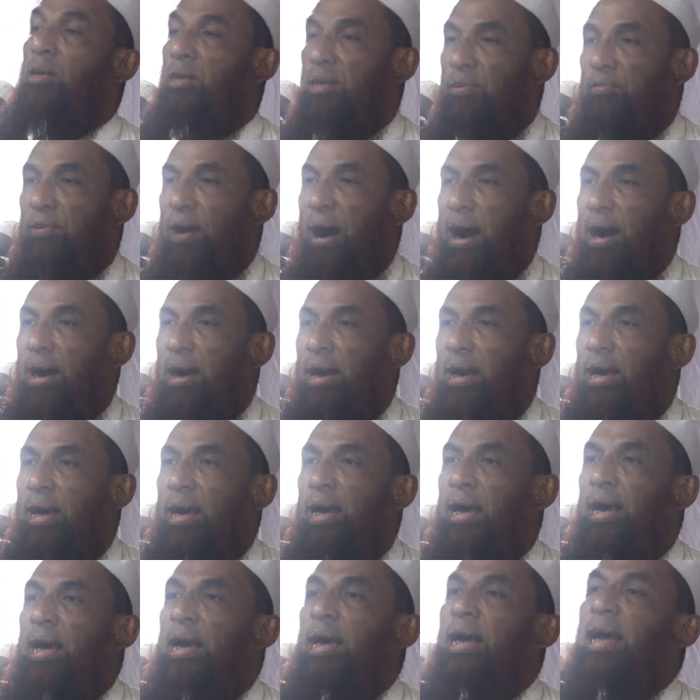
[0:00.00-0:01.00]
খলিফা
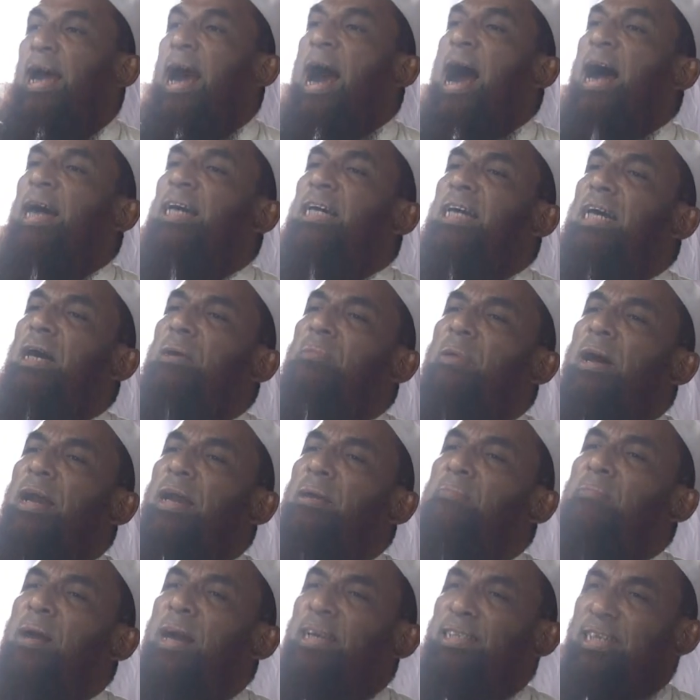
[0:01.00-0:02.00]

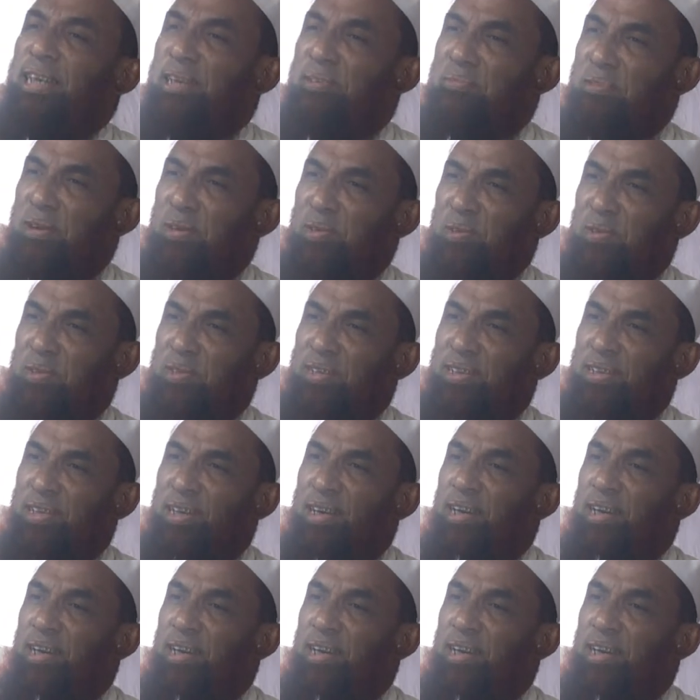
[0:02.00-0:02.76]
একেবারে মাটির মানুষ